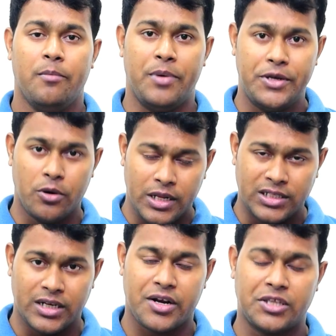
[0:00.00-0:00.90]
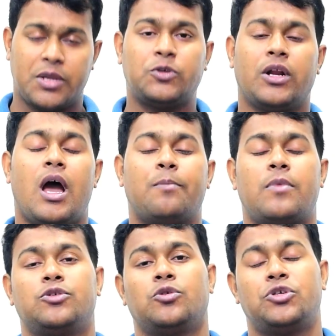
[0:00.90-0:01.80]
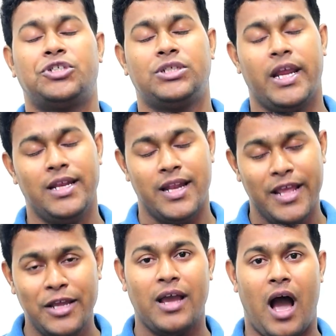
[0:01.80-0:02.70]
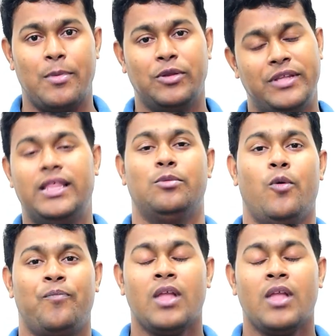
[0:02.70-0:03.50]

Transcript: ভিডিওর নিচে ডিসক্রিপশনে আপনার জন্য সেই লিঙ্ক আমি দিয়ে দেবো